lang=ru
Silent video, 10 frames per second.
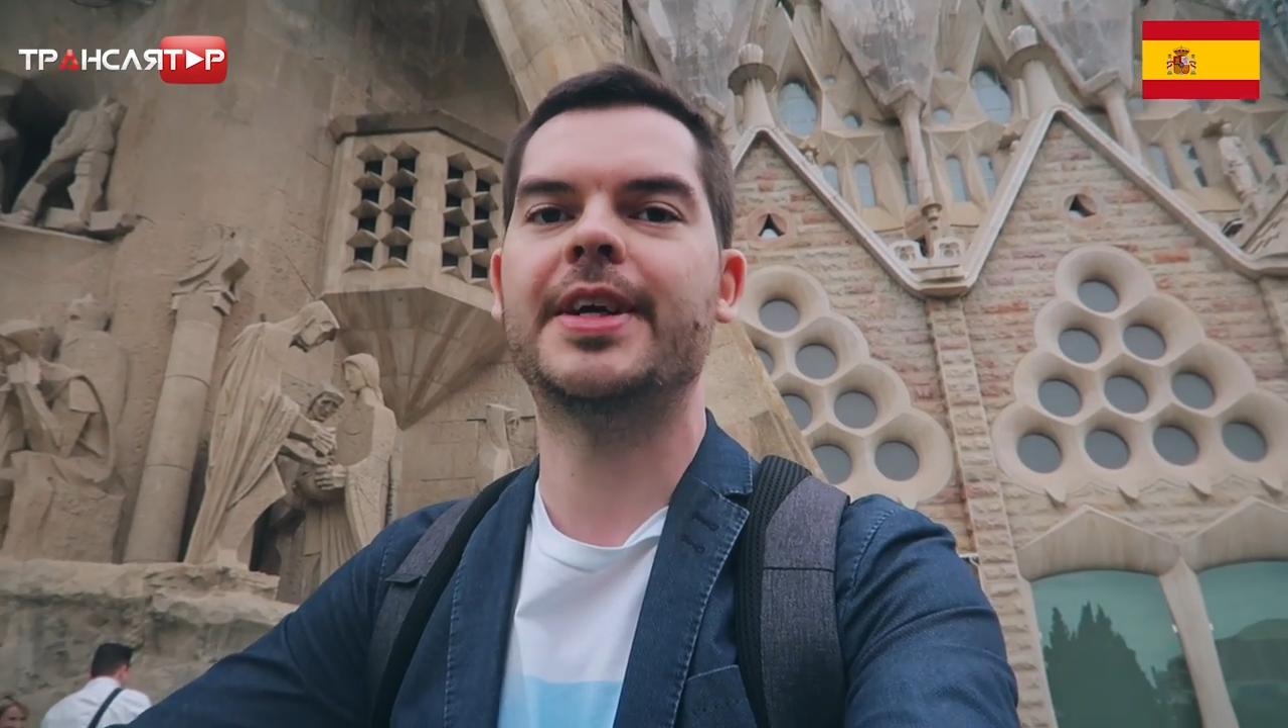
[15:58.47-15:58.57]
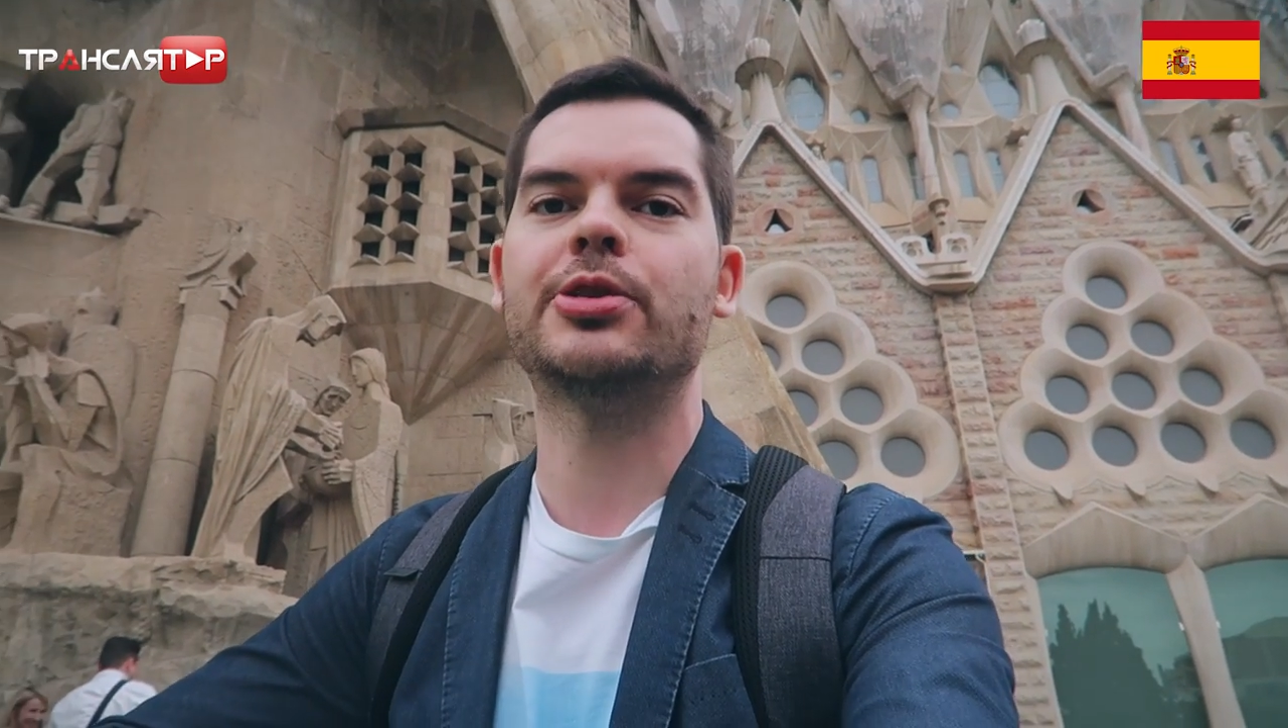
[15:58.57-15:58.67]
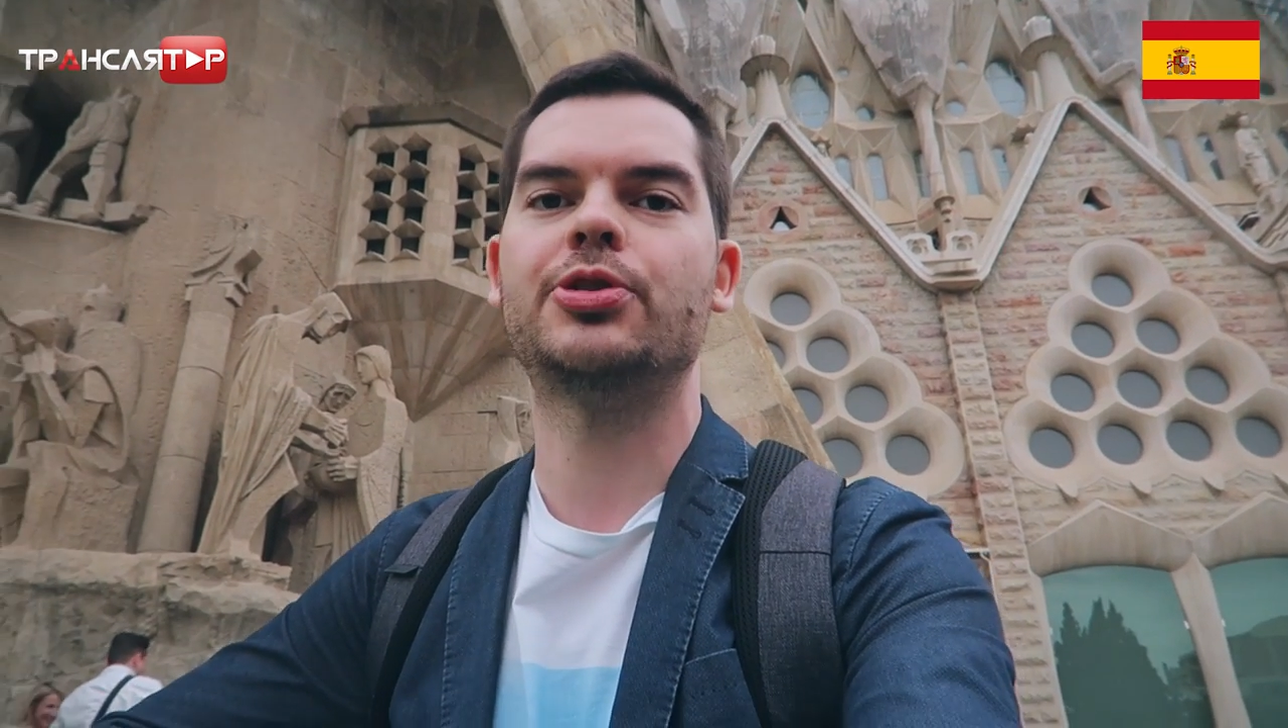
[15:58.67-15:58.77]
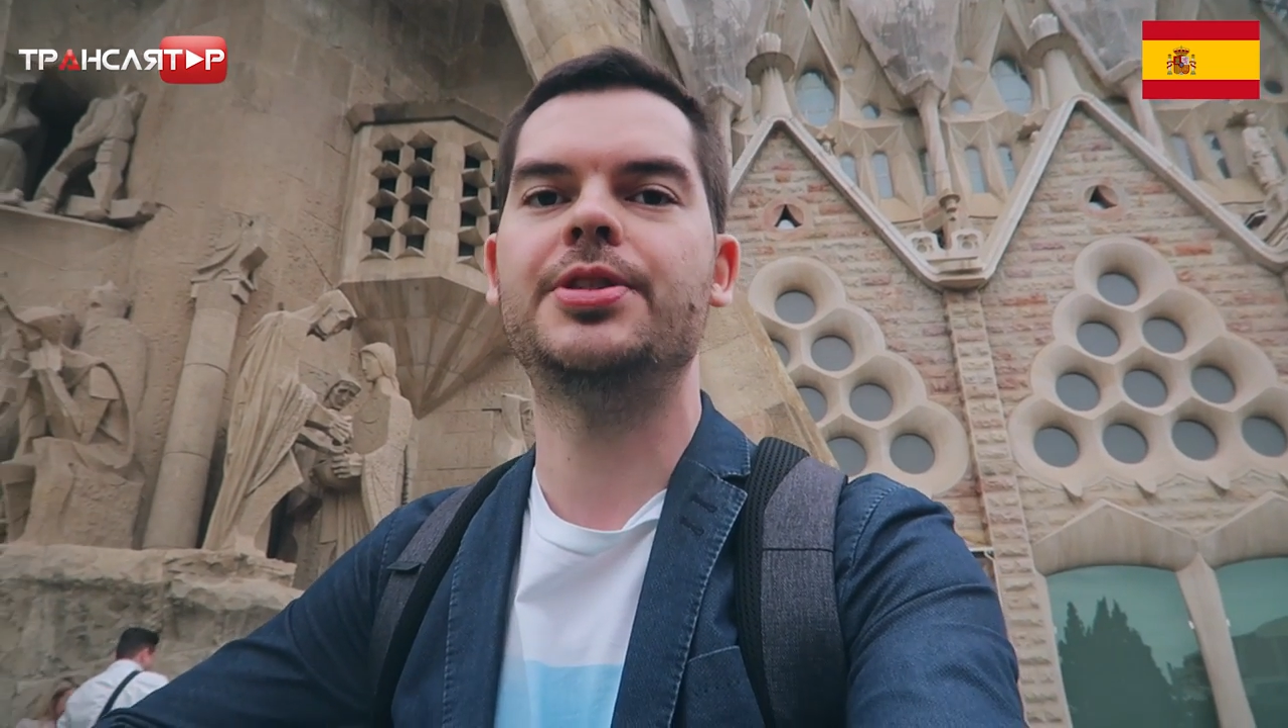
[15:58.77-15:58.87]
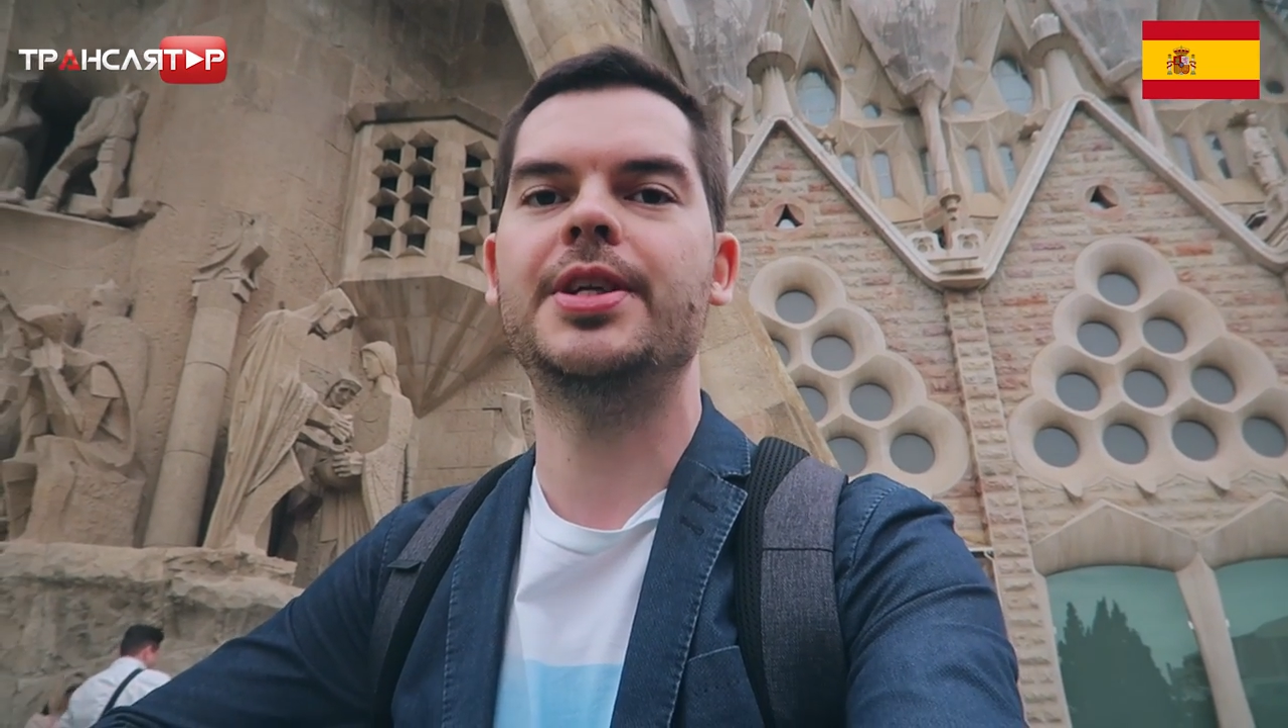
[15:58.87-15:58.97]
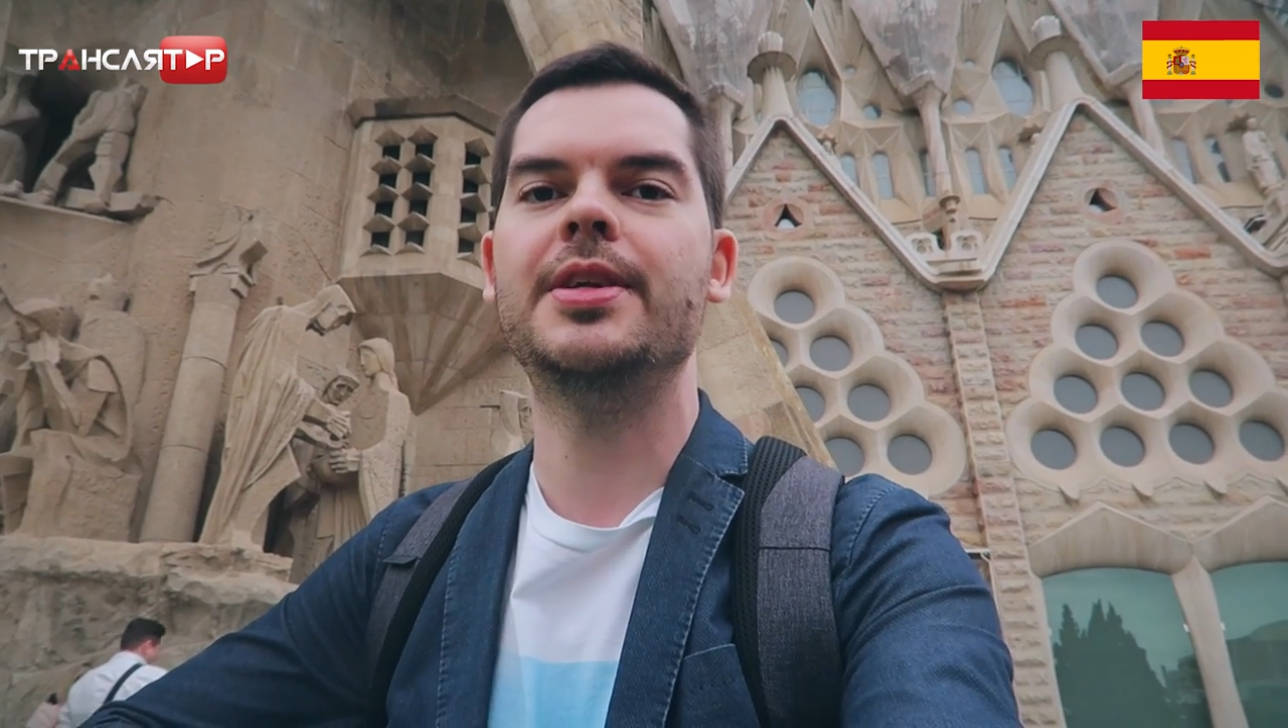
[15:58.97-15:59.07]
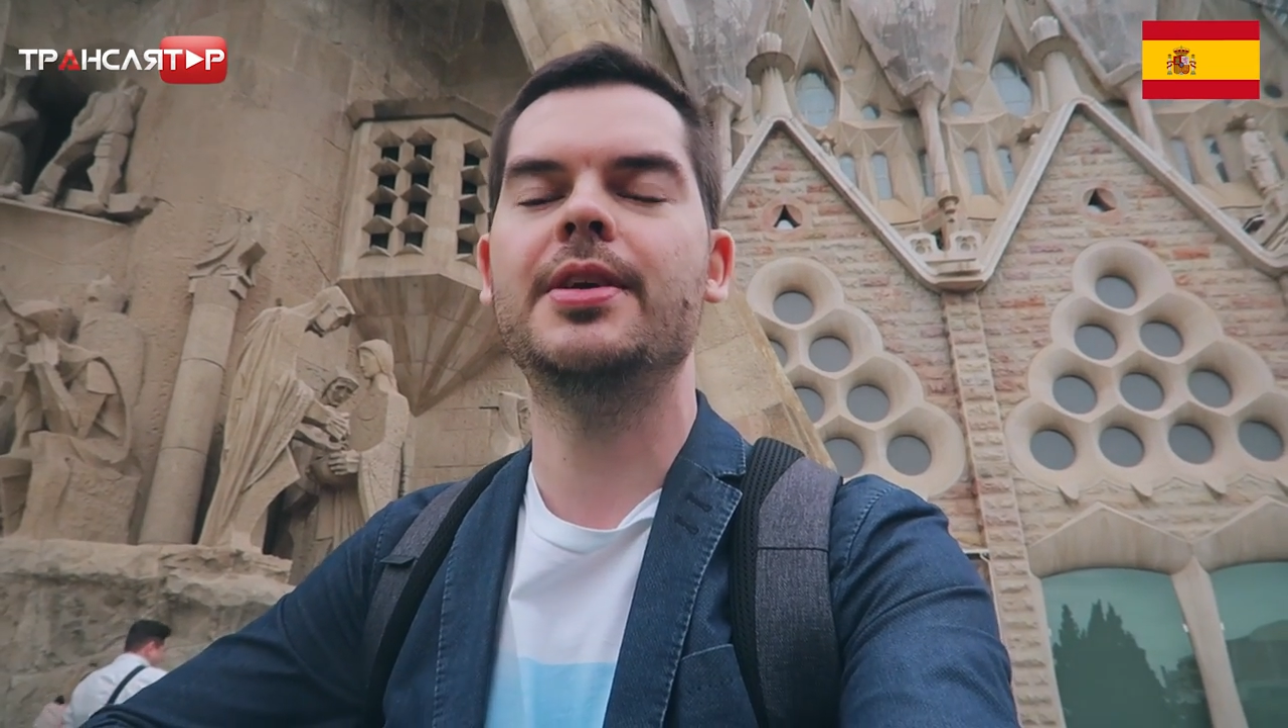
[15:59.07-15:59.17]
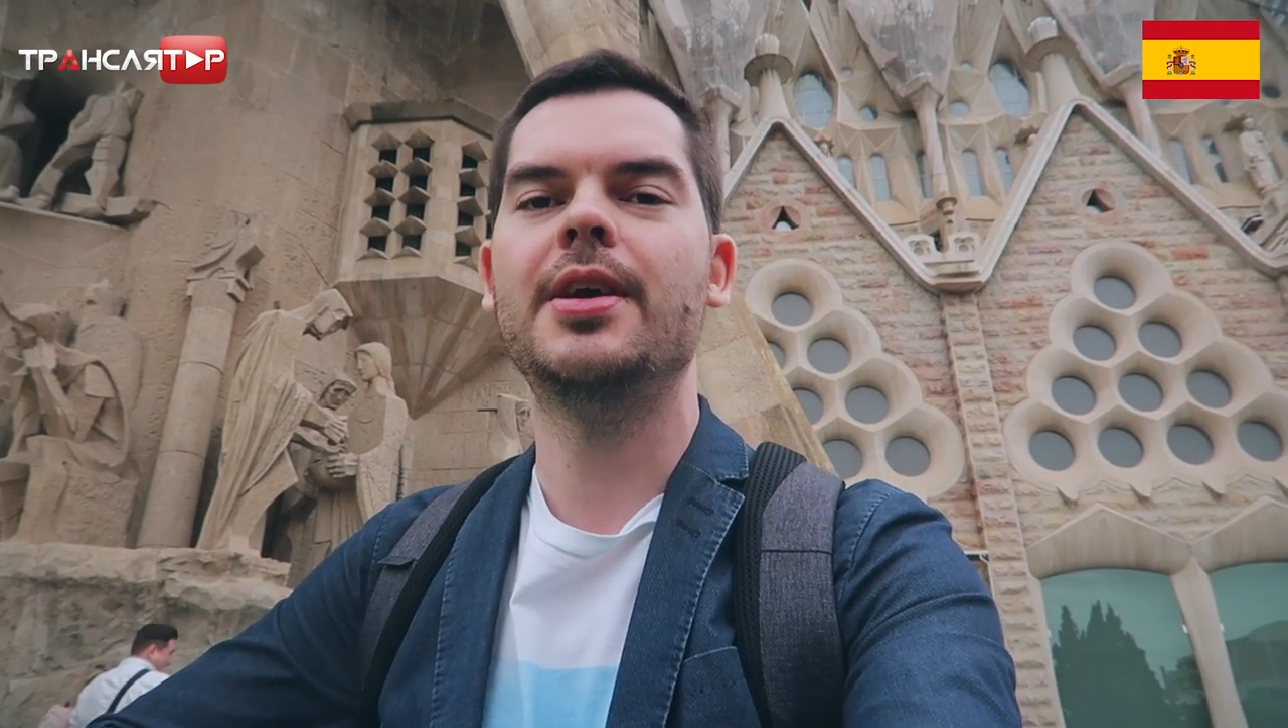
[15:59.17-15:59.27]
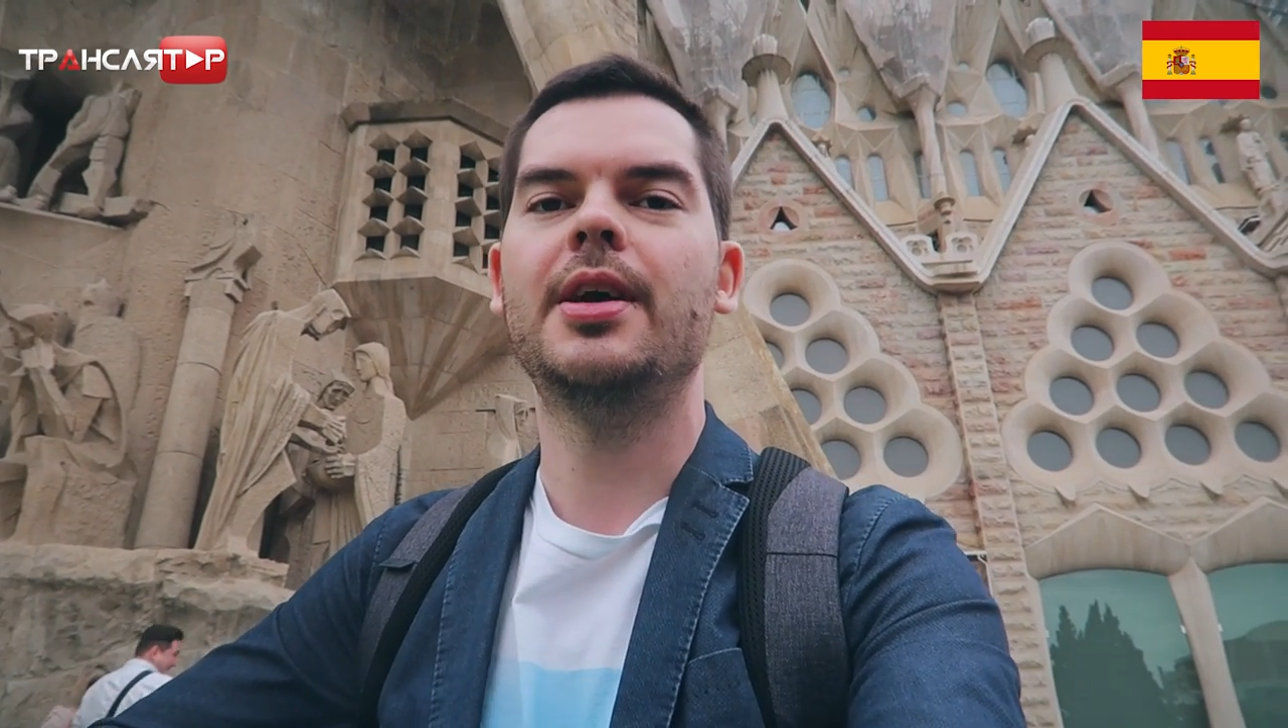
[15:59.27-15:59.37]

каждый день.